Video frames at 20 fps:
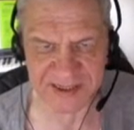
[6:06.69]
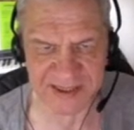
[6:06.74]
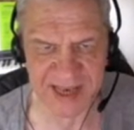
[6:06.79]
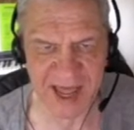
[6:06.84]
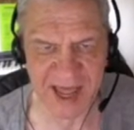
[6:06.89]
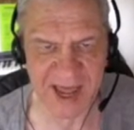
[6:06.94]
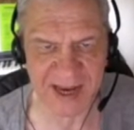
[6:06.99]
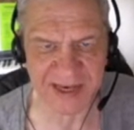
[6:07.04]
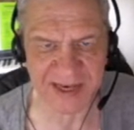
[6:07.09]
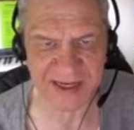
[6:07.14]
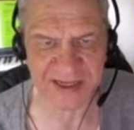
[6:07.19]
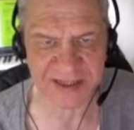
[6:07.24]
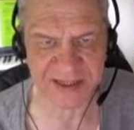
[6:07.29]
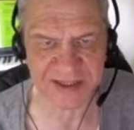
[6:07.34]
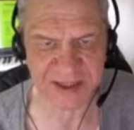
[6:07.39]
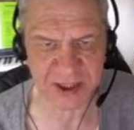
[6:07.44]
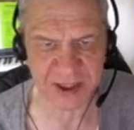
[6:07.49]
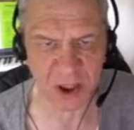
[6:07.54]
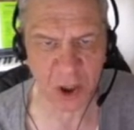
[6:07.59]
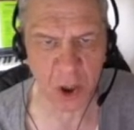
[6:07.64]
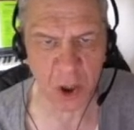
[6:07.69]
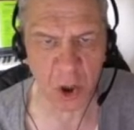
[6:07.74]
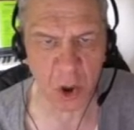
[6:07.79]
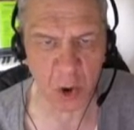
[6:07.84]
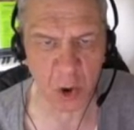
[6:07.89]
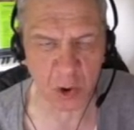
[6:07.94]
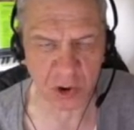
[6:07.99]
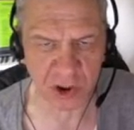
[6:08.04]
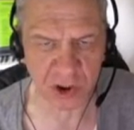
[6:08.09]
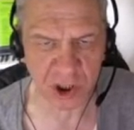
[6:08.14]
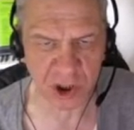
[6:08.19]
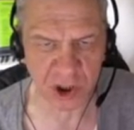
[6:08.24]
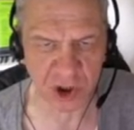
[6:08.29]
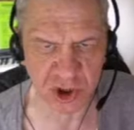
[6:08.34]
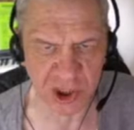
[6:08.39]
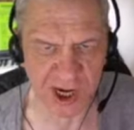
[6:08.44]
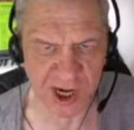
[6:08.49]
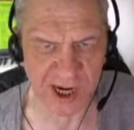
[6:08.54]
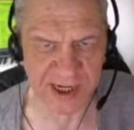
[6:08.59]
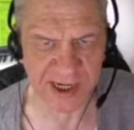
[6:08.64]
Lernens
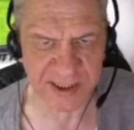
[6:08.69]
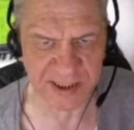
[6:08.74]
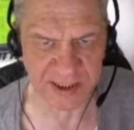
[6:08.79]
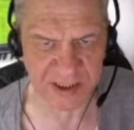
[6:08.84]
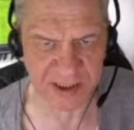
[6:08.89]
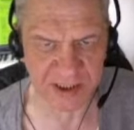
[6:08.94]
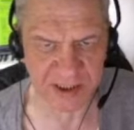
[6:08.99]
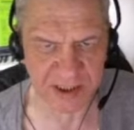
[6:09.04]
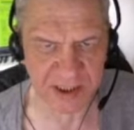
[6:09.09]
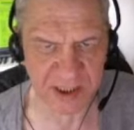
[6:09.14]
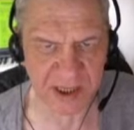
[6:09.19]
unterscheidet.